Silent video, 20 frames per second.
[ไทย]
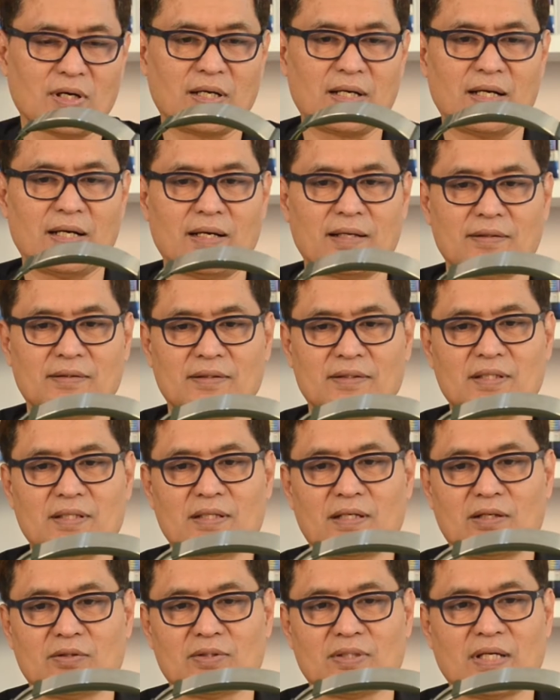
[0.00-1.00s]
งการที่
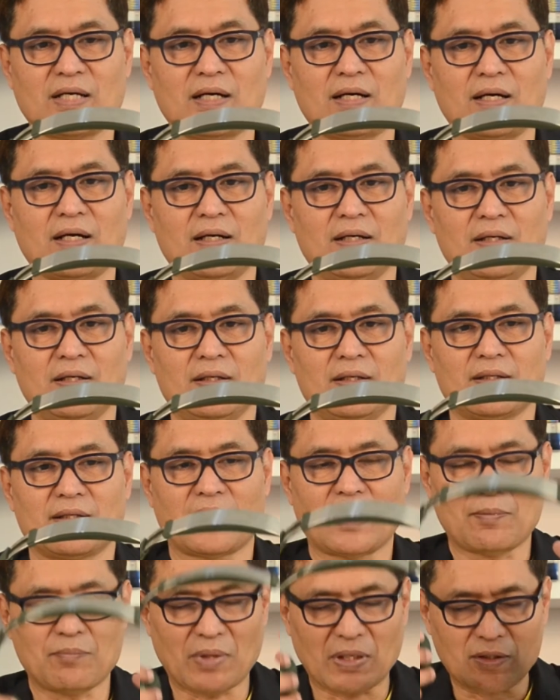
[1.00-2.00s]
เราจะ
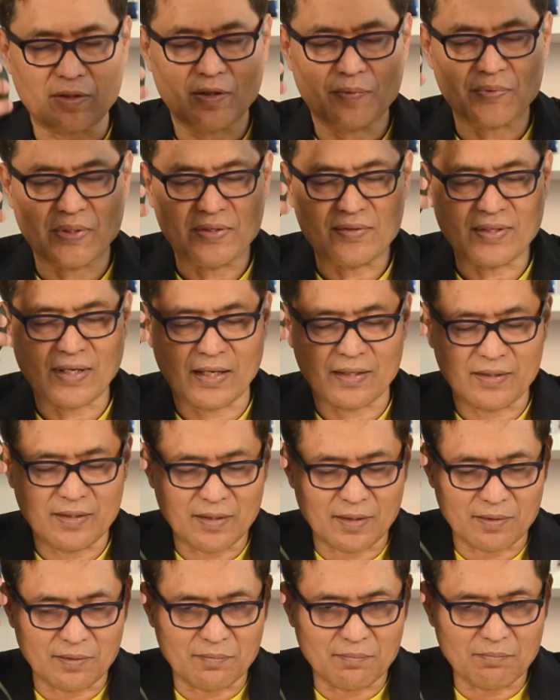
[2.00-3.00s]
นำมาครอบศีรษะ
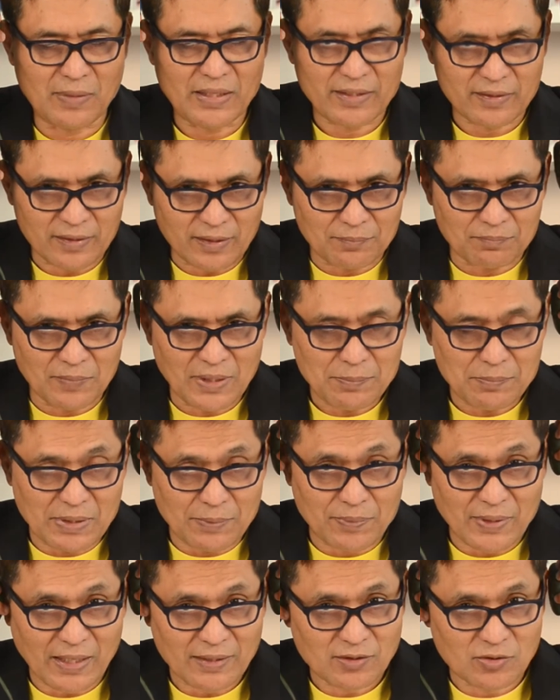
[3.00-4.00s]
เนี่ยไม่ไม่บี
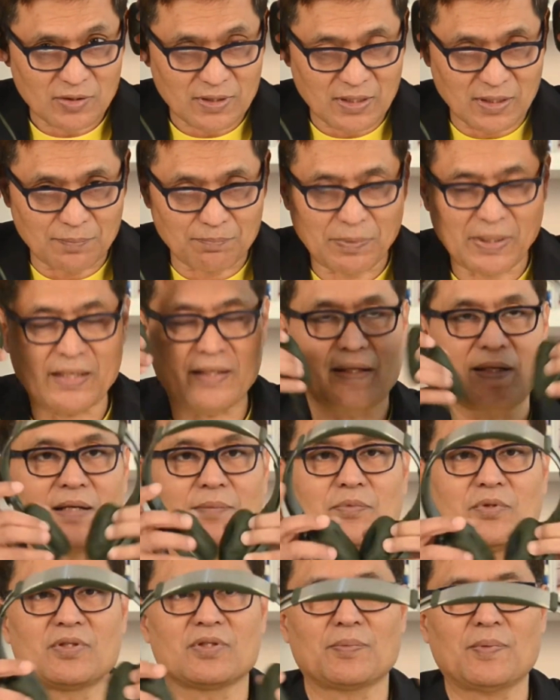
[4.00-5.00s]
บรัดจนเกินไปนะครับ
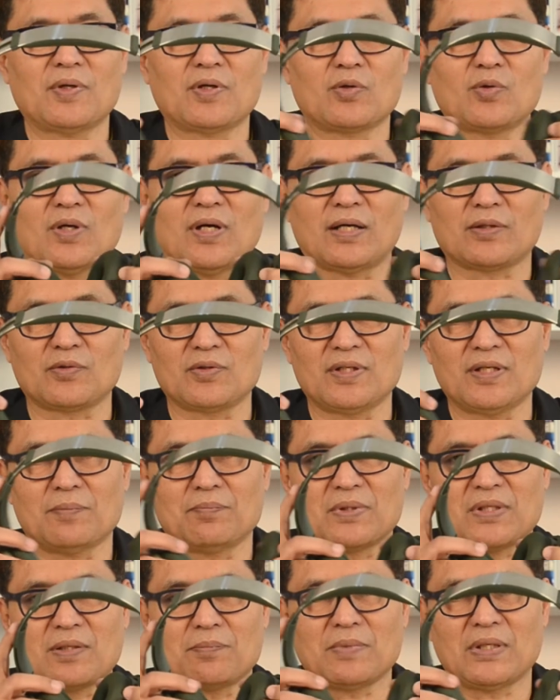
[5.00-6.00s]
โดยเฉพาะโลหะตัวนี้
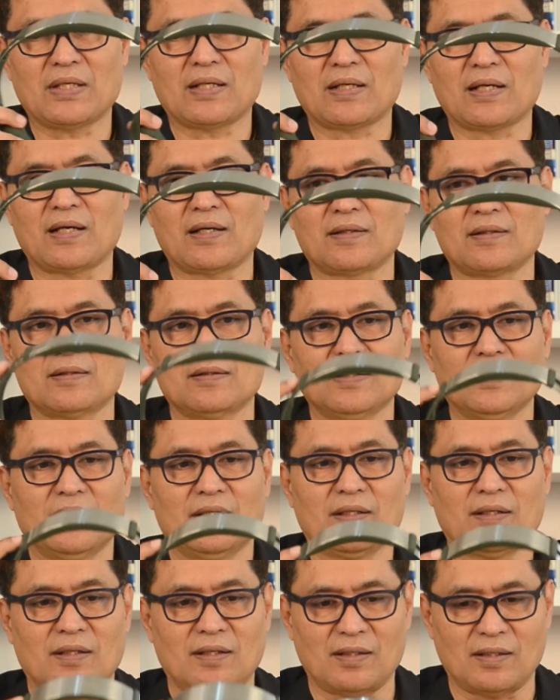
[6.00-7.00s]
มันจะมีการ
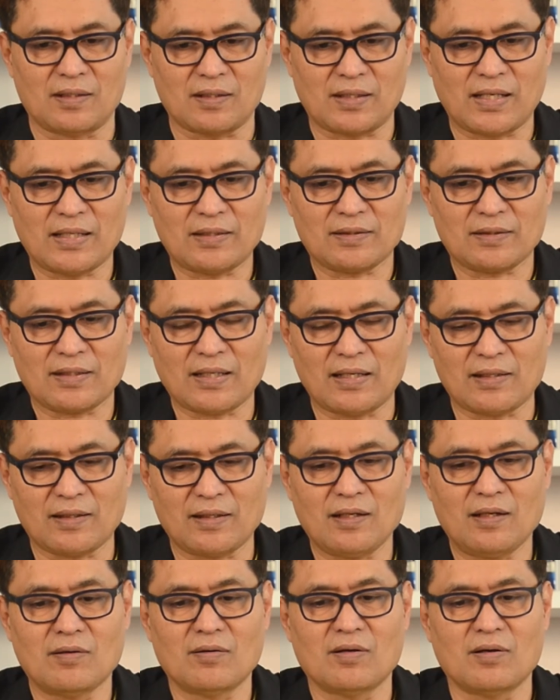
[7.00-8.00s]
รัดการ
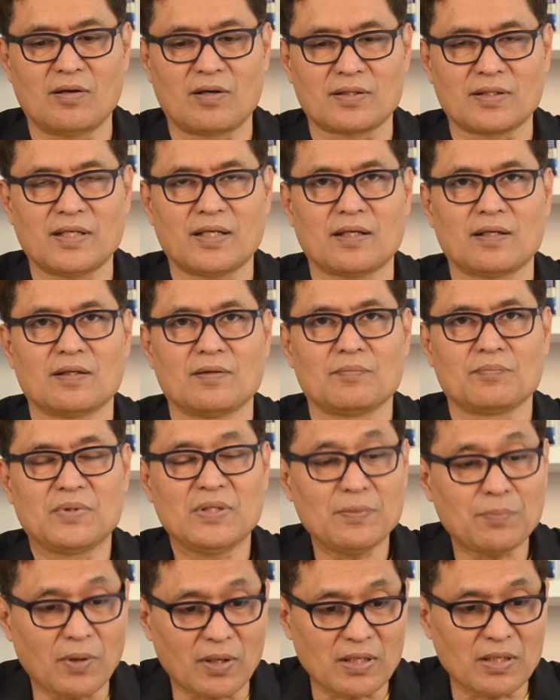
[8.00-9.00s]
เข้าออกเนี่ย
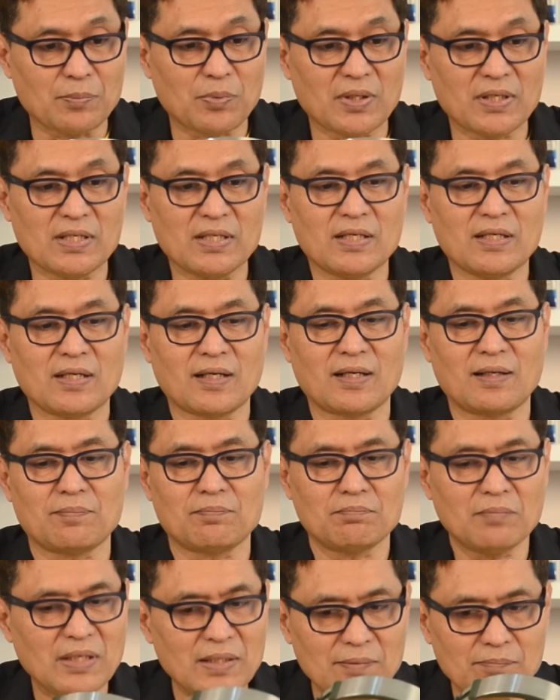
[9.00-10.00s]
ที่พอดีพอดีนะครับ
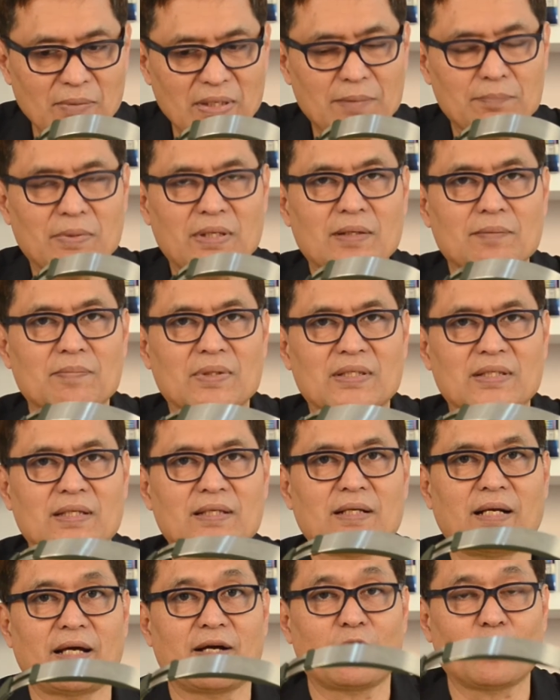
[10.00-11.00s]
ไม่ไม่ไม่ไม่ใช้
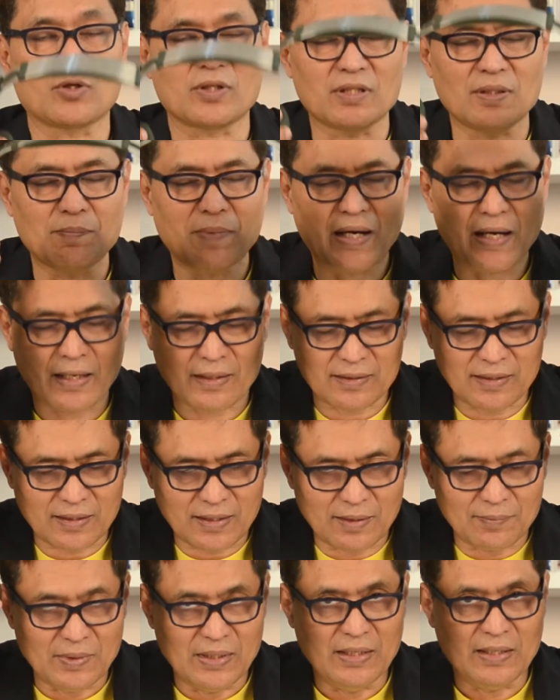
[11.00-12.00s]
แรงกดที่มากนะ
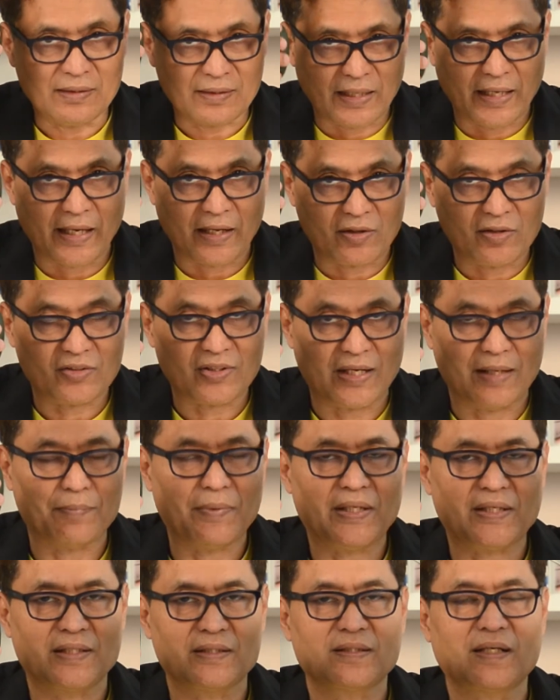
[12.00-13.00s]
ครับ แต่ก็สา
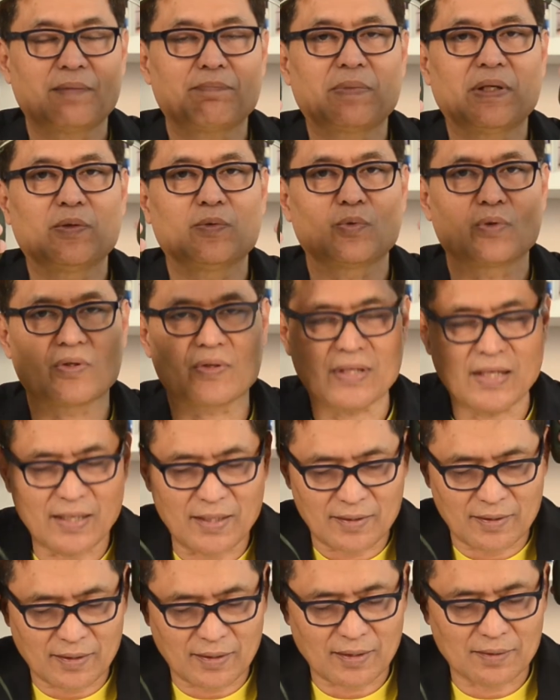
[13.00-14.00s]
มารถกระชับใบหูเราได้
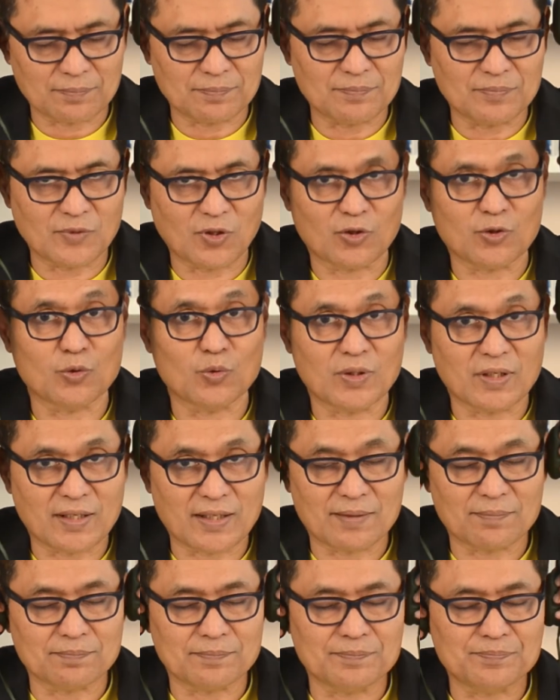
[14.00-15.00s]
นะครับลองดูนะค
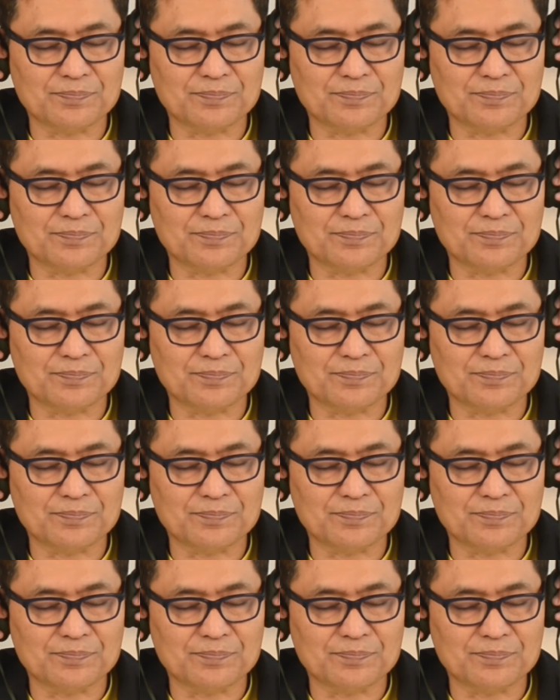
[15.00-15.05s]
รับ